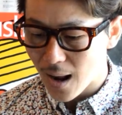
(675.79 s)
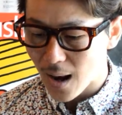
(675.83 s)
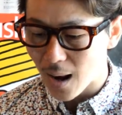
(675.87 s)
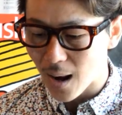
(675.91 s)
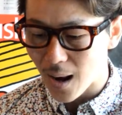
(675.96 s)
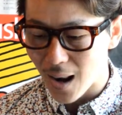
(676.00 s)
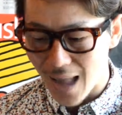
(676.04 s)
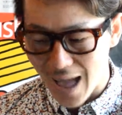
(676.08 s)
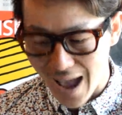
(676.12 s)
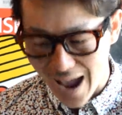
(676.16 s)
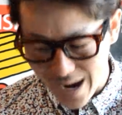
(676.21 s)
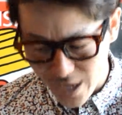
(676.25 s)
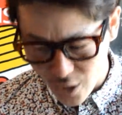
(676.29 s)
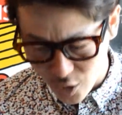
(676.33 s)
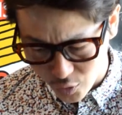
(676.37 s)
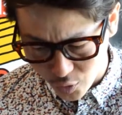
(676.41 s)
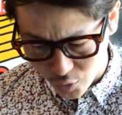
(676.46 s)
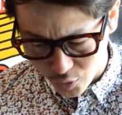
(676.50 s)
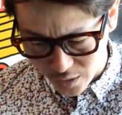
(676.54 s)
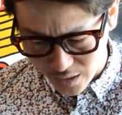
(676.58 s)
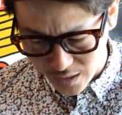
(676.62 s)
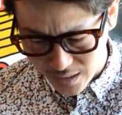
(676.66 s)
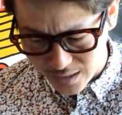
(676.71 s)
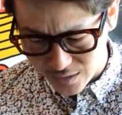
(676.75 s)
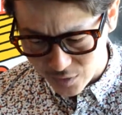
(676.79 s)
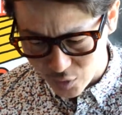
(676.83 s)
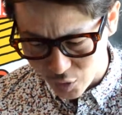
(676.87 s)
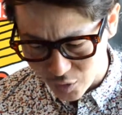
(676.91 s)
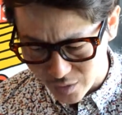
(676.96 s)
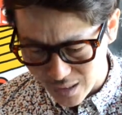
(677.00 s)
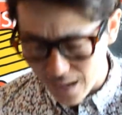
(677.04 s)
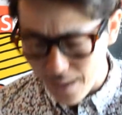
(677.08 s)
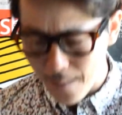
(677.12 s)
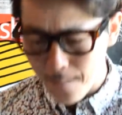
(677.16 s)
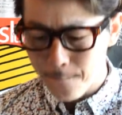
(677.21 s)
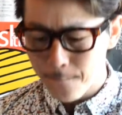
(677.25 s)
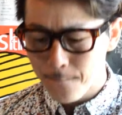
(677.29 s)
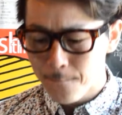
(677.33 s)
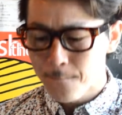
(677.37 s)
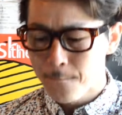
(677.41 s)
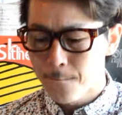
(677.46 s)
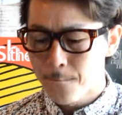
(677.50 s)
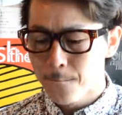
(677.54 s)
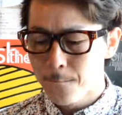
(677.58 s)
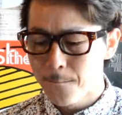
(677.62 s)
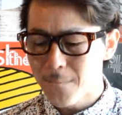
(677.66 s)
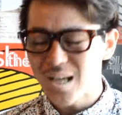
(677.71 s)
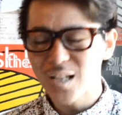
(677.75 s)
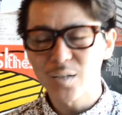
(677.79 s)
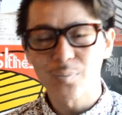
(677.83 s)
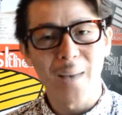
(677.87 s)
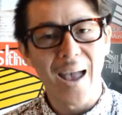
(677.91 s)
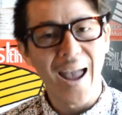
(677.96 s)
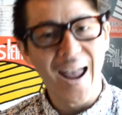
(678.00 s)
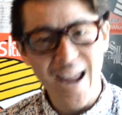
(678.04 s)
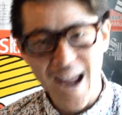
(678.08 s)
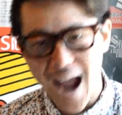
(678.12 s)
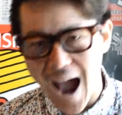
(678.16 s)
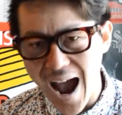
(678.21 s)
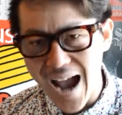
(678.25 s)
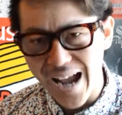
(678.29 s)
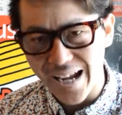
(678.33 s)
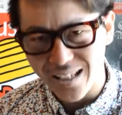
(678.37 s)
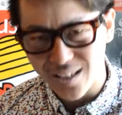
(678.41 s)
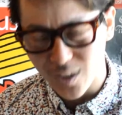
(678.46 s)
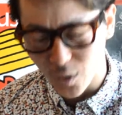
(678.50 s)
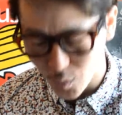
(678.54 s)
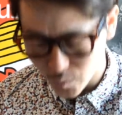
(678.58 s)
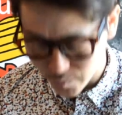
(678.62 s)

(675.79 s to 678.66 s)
Lion のリリースをしたミスメイアイでご